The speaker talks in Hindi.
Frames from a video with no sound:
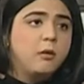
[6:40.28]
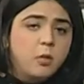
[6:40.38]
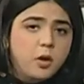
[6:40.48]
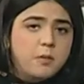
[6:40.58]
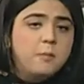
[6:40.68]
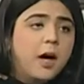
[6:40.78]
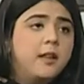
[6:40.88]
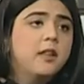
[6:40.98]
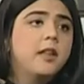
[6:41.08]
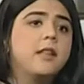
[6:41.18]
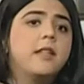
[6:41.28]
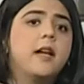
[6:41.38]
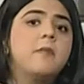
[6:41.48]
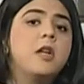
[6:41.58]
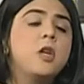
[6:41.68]
कोई भी बात कर देता
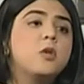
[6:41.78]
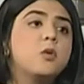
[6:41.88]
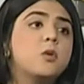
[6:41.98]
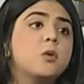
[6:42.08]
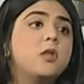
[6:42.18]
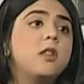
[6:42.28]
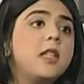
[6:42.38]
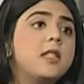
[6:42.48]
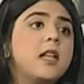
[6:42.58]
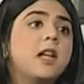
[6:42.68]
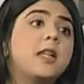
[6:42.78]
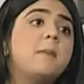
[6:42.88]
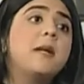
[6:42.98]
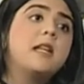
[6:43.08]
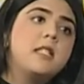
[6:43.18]
है सो उसको तीन साल की
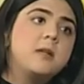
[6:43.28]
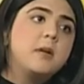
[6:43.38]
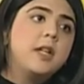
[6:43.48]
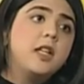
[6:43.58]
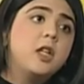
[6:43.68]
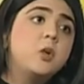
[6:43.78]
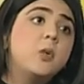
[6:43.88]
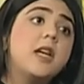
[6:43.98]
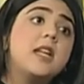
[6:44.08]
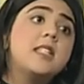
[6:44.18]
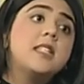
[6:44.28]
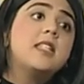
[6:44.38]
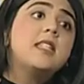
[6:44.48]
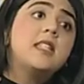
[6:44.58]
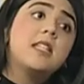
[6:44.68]
पेनल्टी पड़ेगी क्योंकि
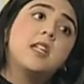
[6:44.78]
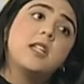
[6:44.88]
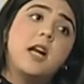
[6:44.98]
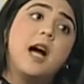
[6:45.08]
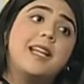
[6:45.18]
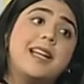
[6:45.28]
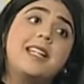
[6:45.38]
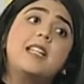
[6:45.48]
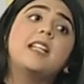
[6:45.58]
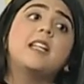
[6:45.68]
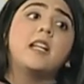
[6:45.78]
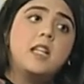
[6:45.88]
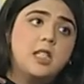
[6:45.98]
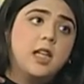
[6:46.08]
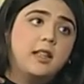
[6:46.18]
इसके सीक्रेट आइडेंटिटी
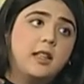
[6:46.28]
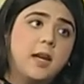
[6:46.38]
रखी जाती